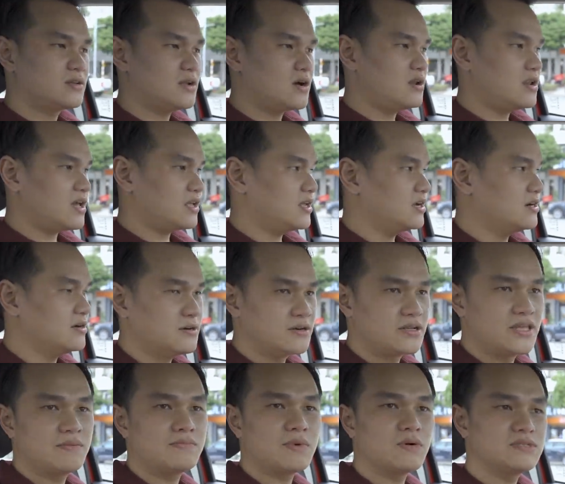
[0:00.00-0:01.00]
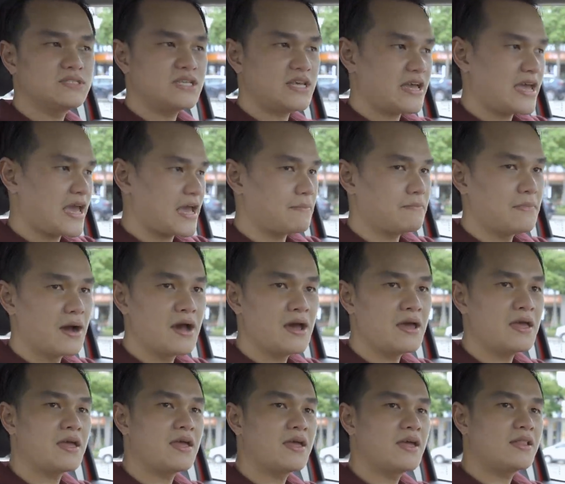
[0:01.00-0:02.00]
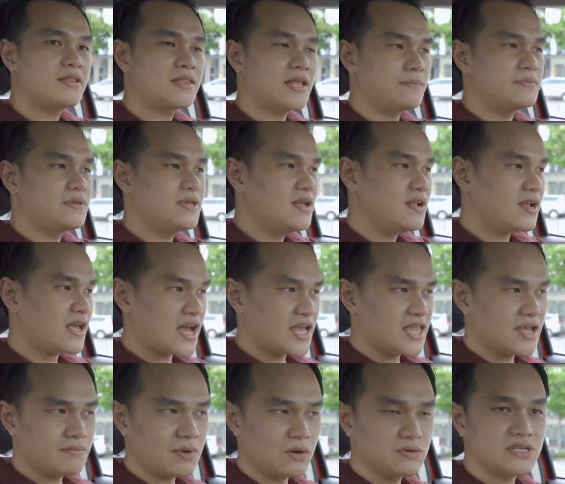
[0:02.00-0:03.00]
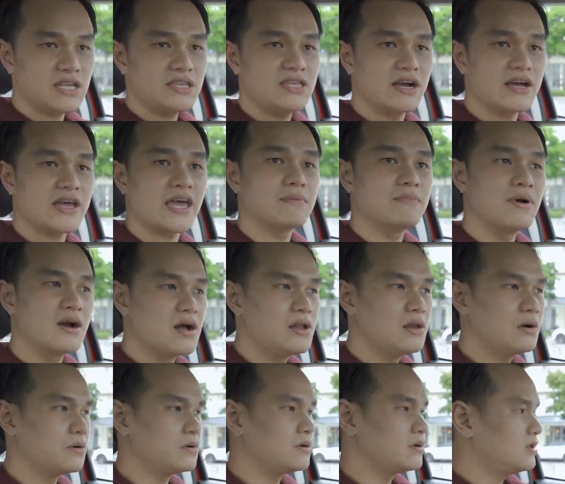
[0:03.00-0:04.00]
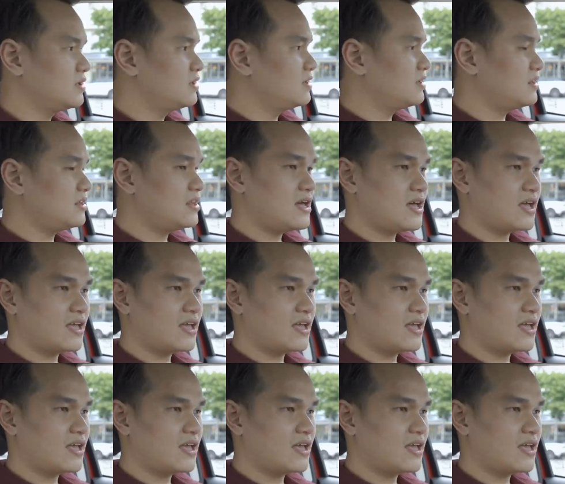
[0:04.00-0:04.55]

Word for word: đó là thường những mẫu xe hạng b thậm chí cả những mẫu xe nhật hạng b luôn ừ.